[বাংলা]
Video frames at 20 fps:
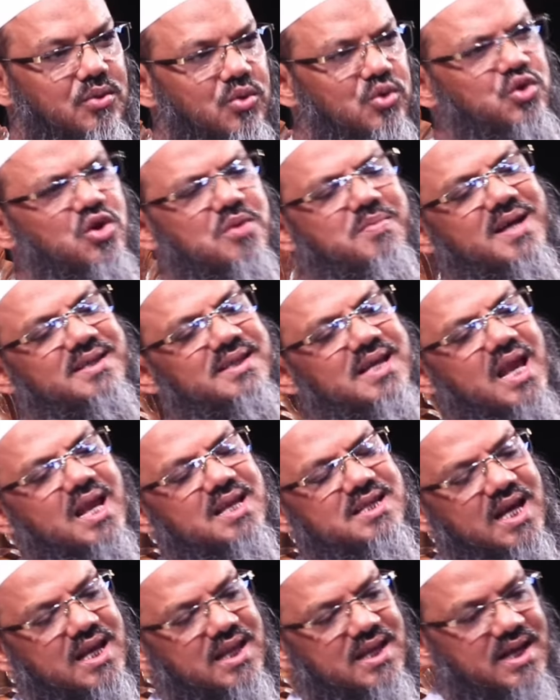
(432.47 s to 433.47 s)
উজুর মাসালা
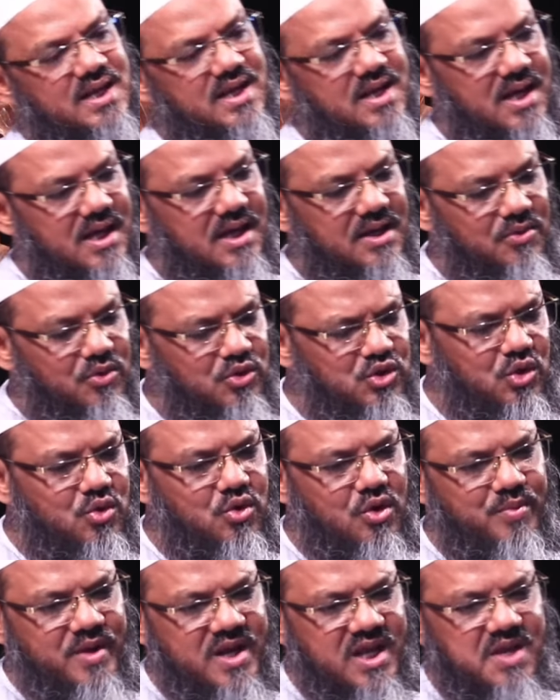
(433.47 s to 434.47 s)
জানলেন না উজু
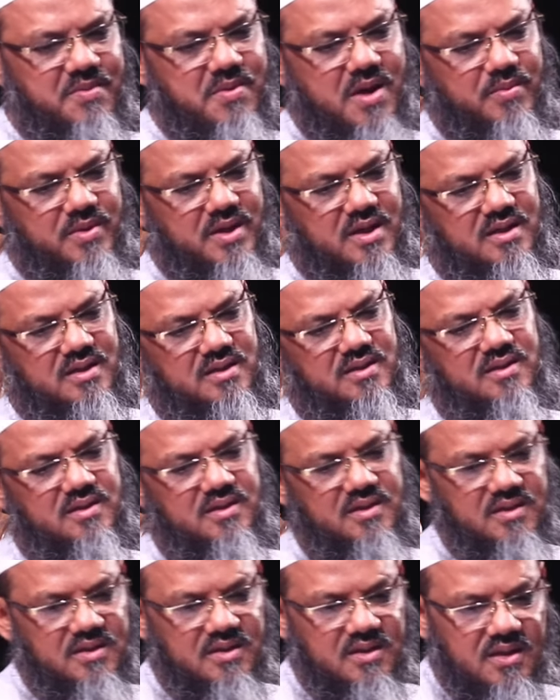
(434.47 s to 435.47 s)
করবেন কিভাবে
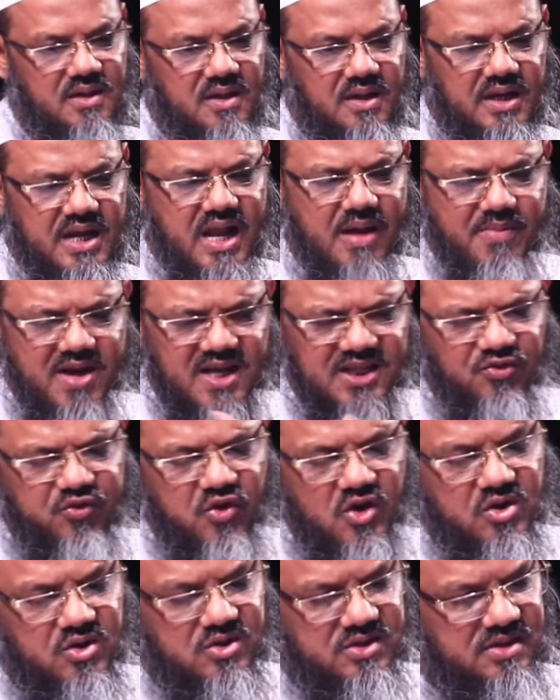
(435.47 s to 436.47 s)
নামাজ
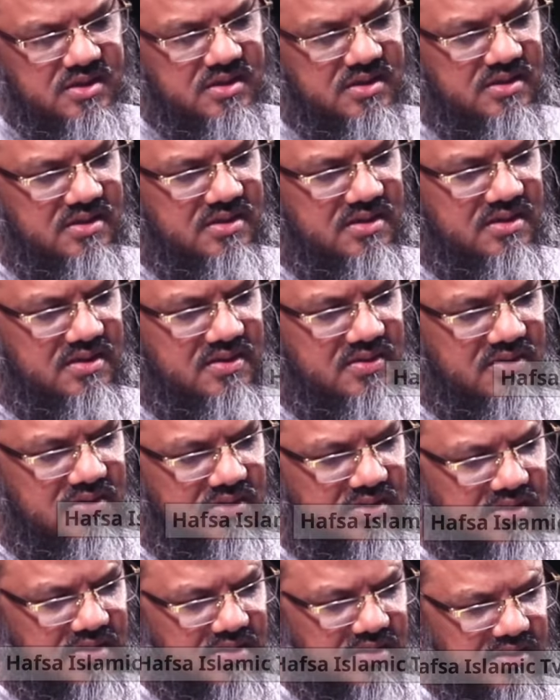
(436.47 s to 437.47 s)
ফরজ
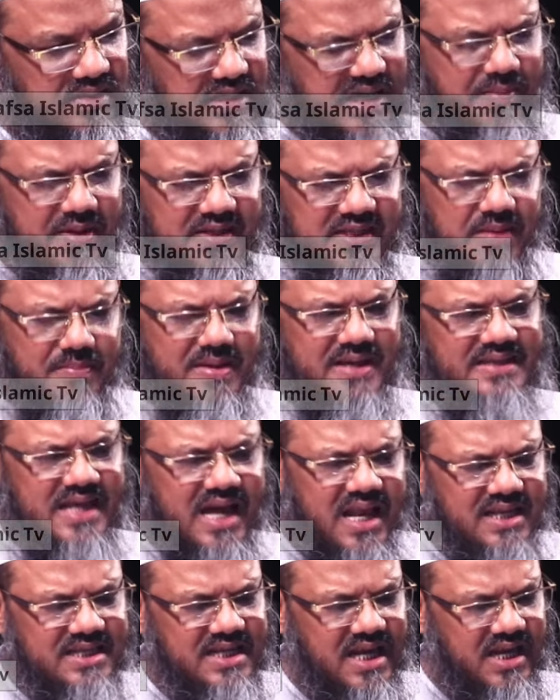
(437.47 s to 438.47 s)
নামাজের
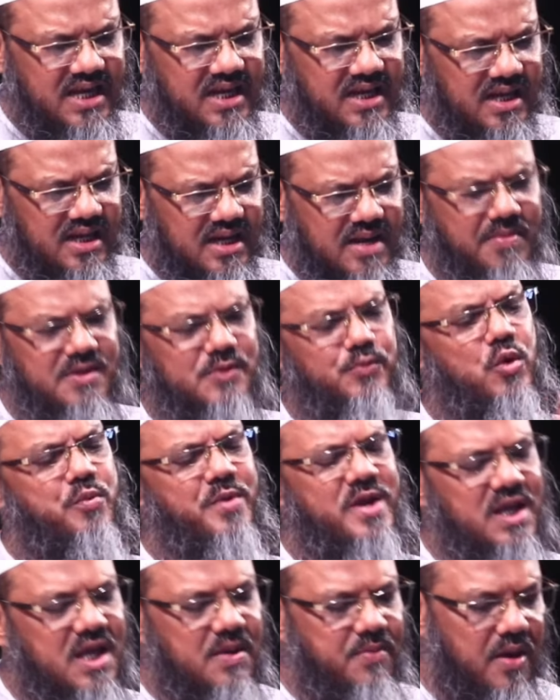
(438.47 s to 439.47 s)
মাসালা জানেন না নামাজ
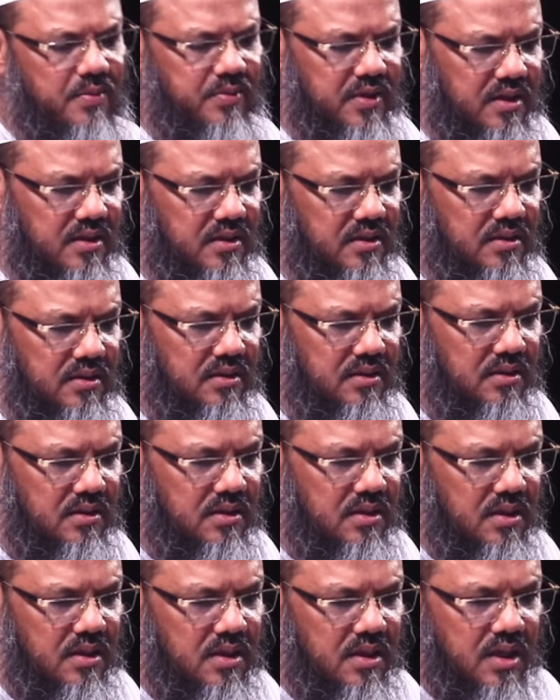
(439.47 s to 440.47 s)
পড়বেন কিভাবে
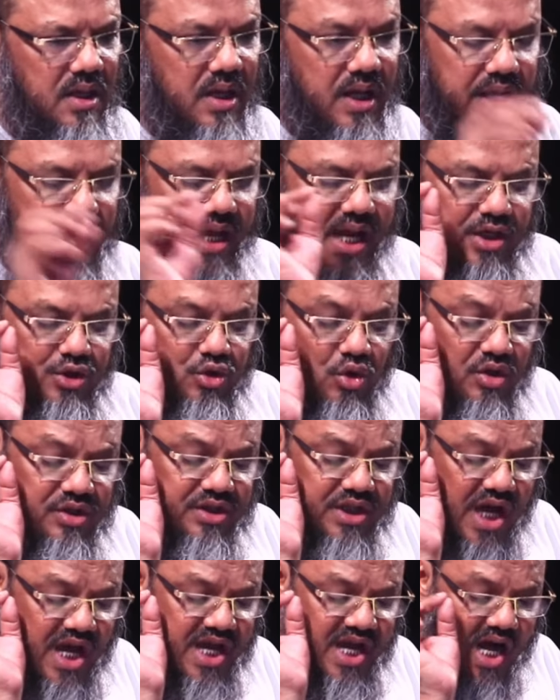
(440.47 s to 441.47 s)
এর জন্য
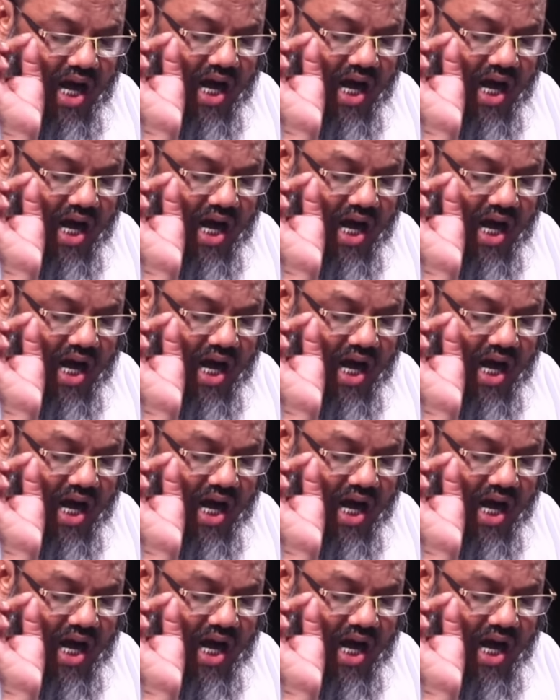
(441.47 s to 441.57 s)
যেই